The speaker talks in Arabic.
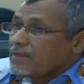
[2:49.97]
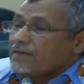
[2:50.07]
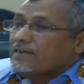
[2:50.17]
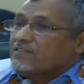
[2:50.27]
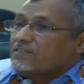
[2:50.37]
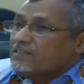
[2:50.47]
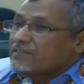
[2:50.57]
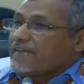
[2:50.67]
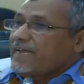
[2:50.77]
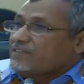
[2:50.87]
رخصة
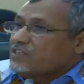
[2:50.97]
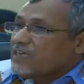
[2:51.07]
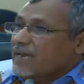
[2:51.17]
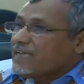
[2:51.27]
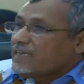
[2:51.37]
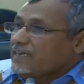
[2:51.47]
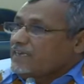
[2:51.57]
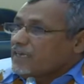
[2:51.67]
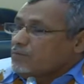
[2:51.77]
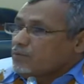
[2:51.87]
دناءة الشرايك اللي
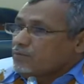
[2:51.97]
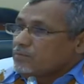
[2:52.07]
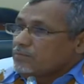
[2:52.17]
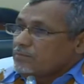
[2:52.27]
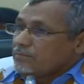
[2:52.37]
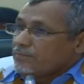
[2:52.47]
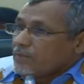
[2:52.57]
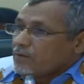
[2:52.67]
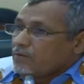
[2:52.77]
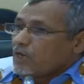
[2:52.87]
نقبضوا
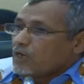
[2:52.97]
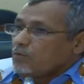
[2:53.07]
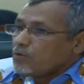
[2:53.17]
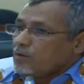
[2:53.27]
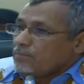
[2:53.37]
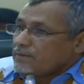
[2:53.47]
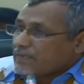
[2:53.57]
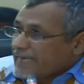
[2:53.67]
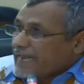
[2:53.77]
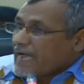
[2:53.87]
ونقبضوهم
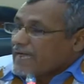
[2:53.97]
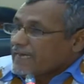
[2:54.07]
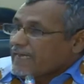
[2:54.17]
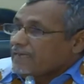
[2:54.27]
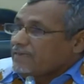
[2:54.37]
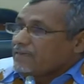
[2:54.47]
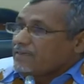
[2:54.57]
دقري أقري